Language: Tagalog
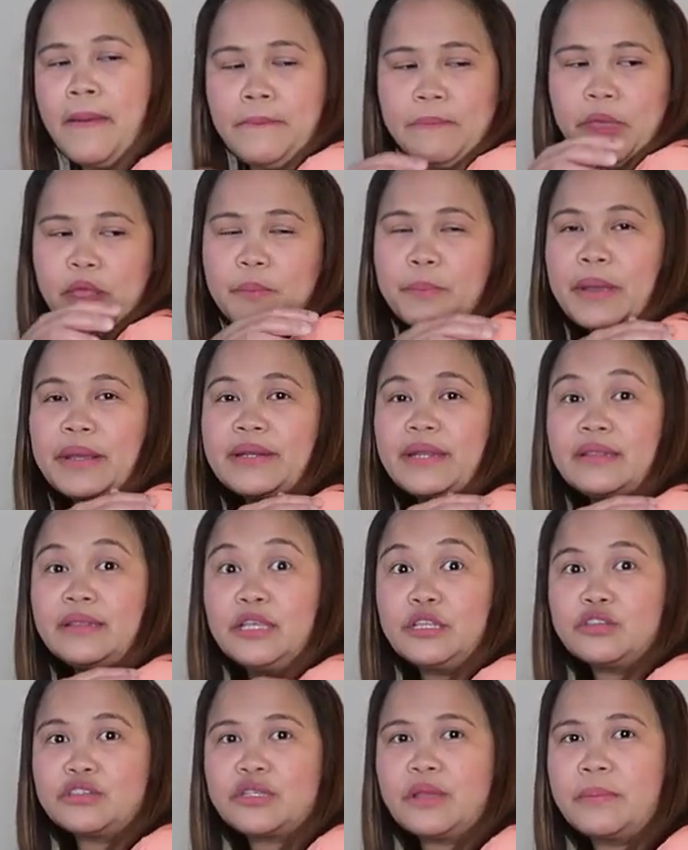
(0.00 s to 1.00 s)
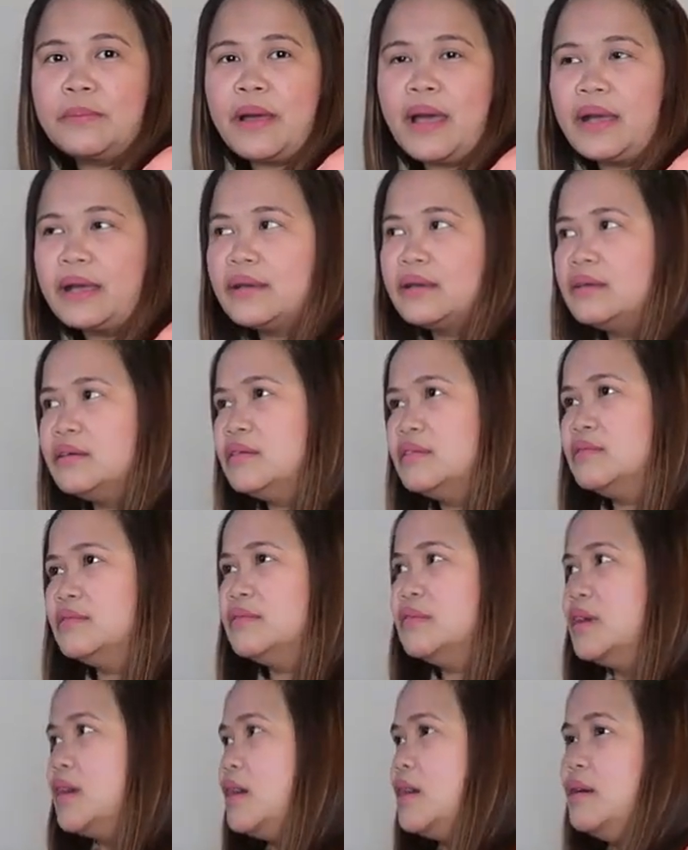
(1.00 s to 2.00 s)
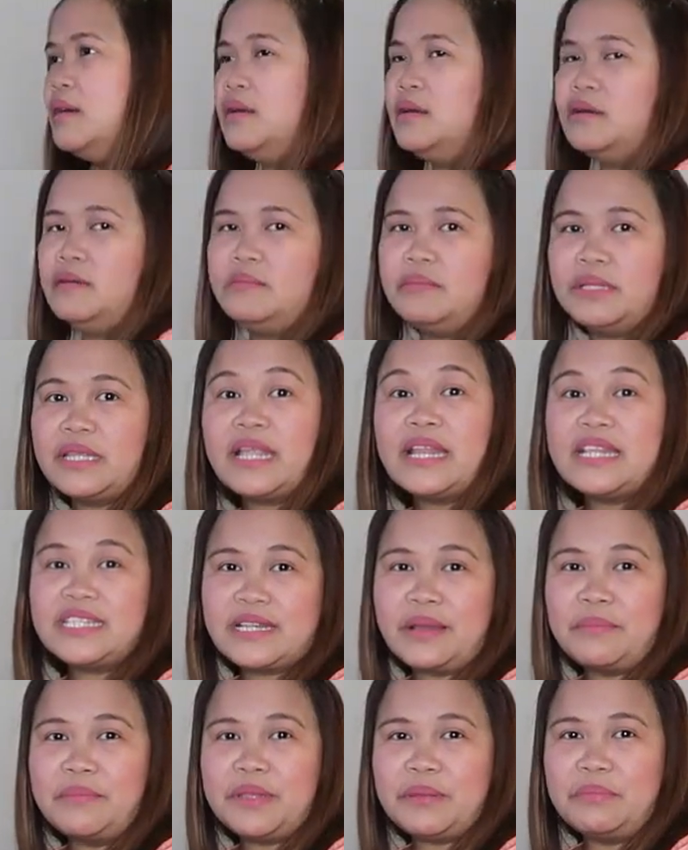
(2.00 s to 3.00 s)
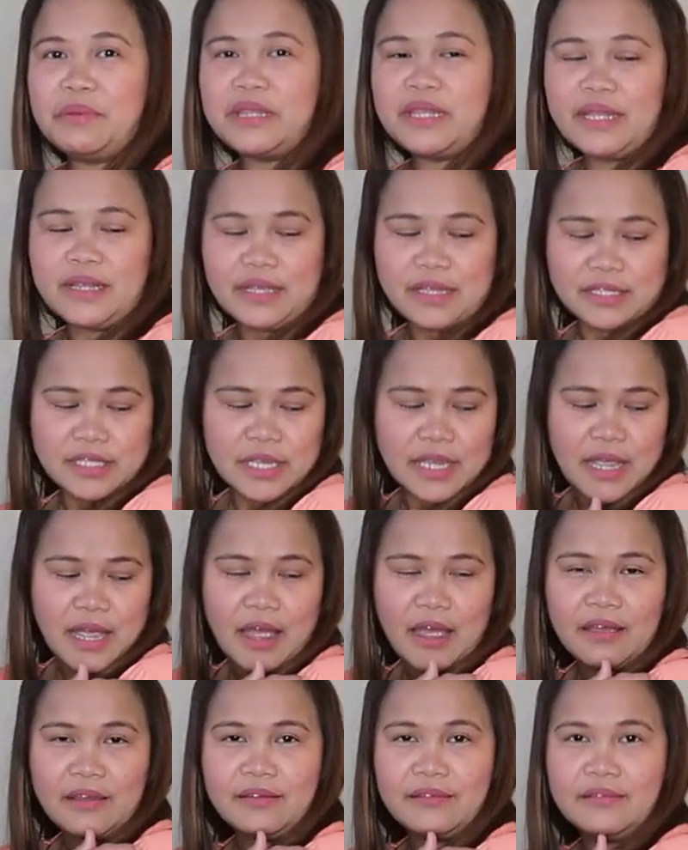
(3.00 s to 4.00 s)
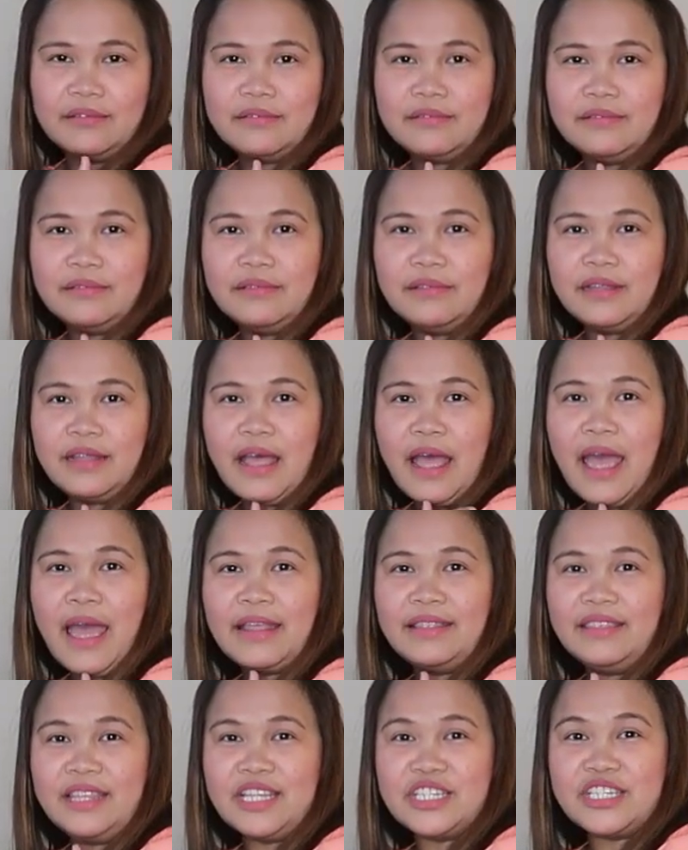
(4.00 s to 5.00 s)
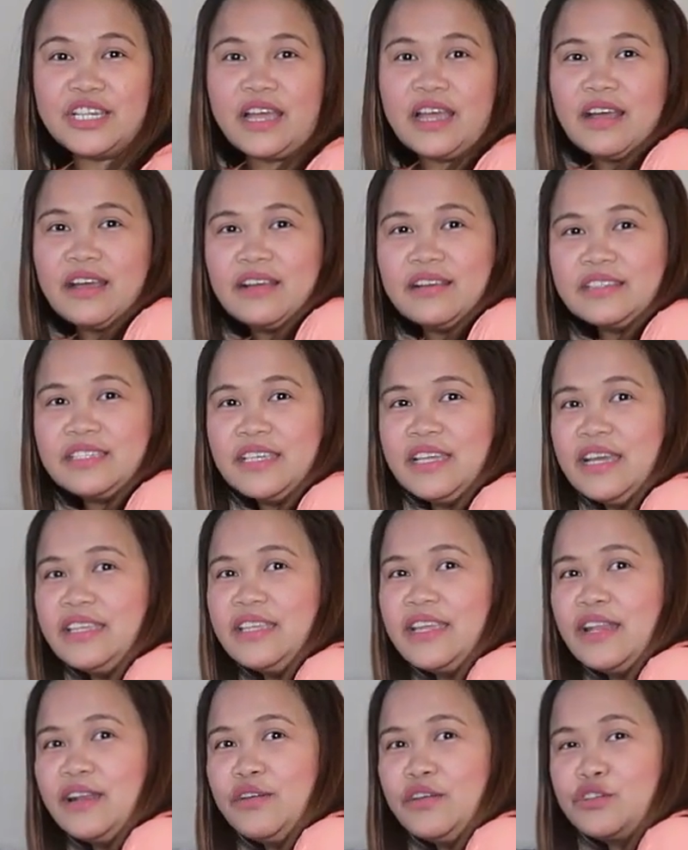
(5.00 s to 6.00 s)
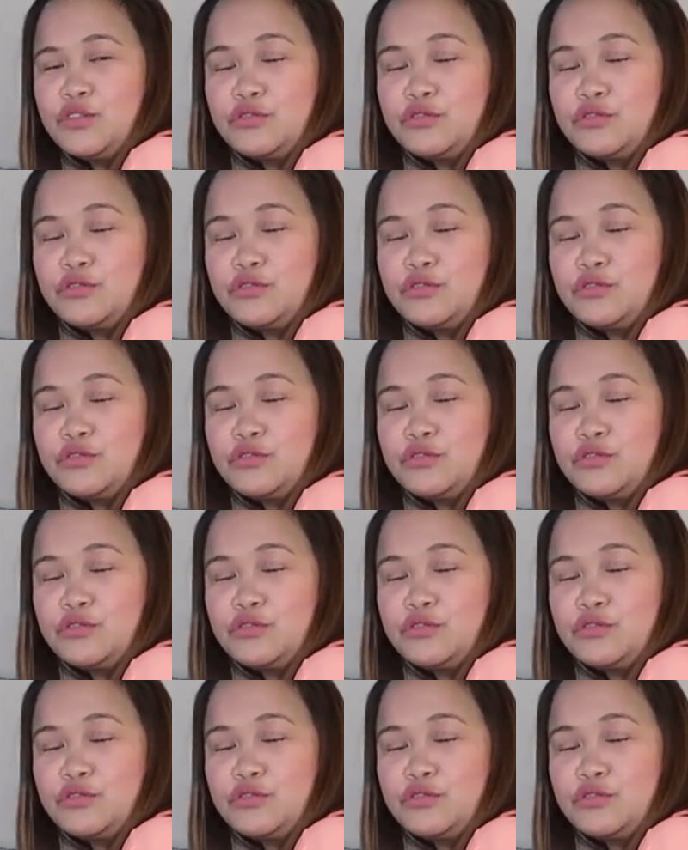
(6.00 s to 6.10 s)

Pero pag nandito sa bag, madali siyang bitbitin kasi nga, handy siya. Kasi ganyan, no?